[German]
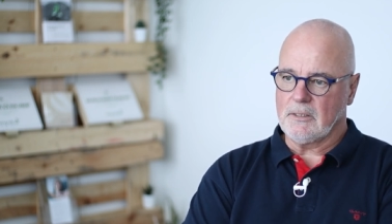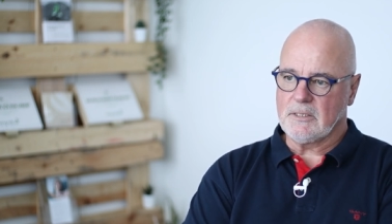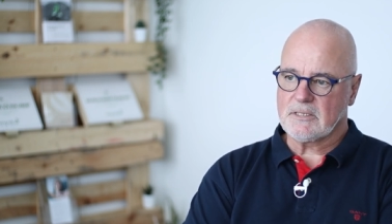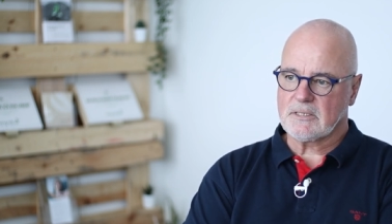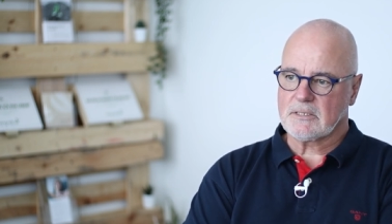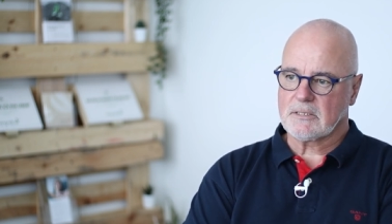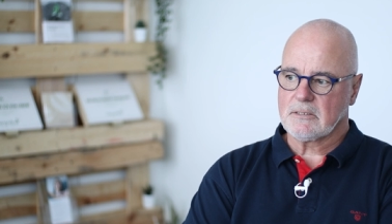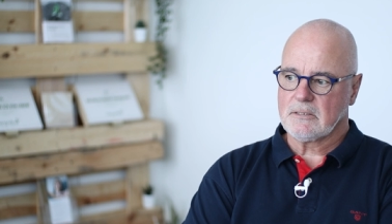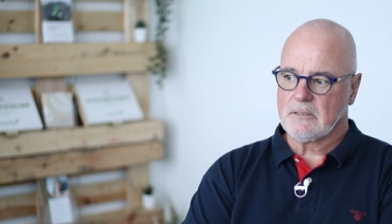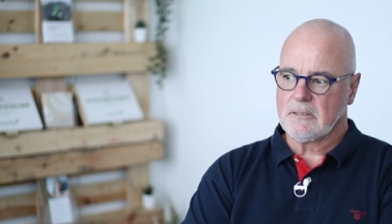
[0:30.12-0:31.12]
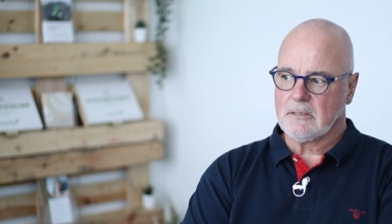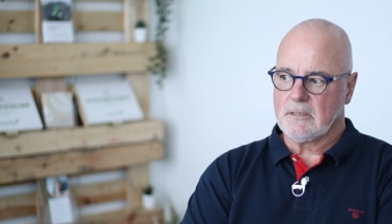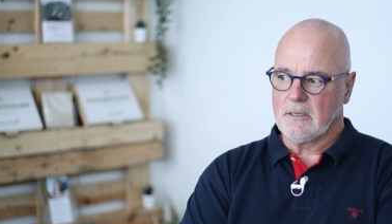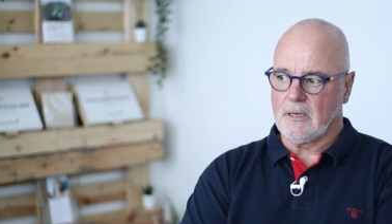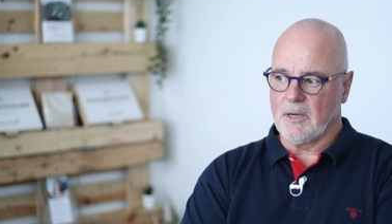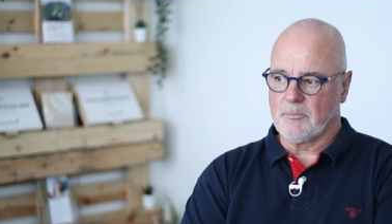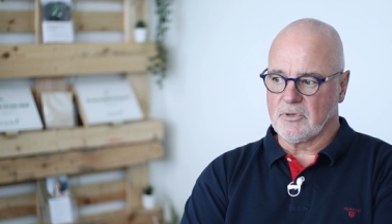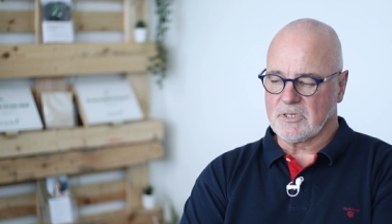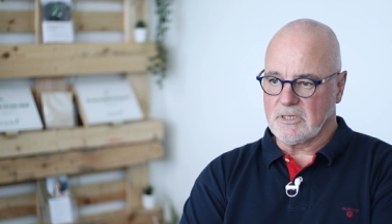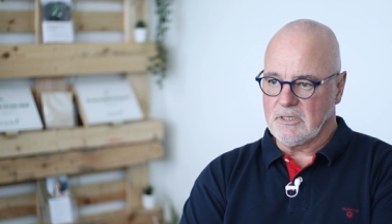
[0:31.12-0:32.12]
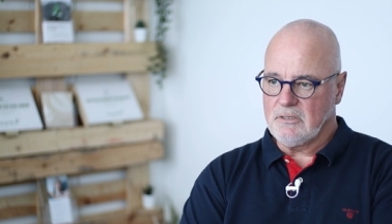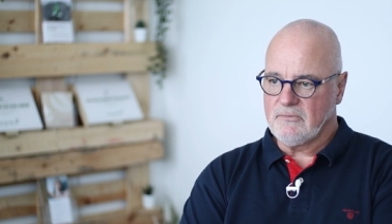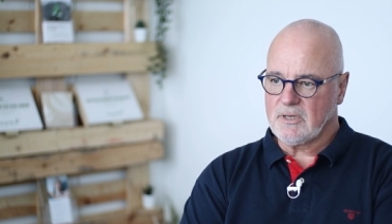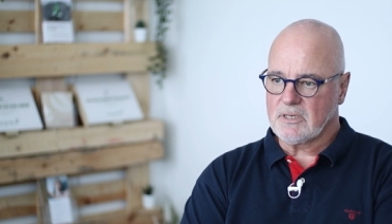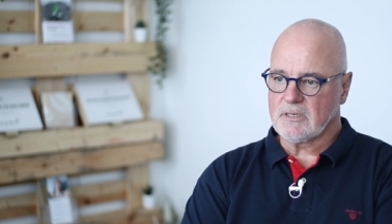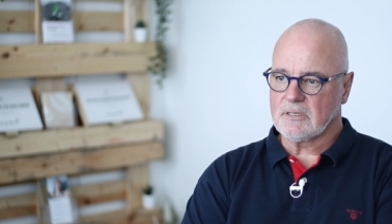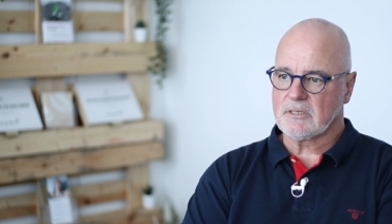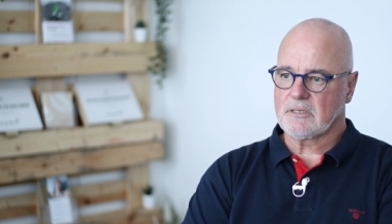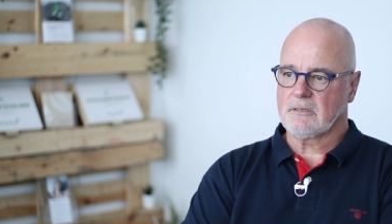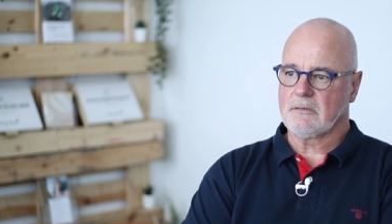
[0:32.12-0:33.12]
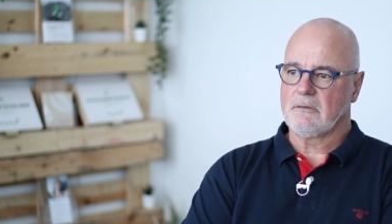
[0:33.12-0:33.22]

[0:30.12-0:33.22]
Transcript: ist ein Protein, welches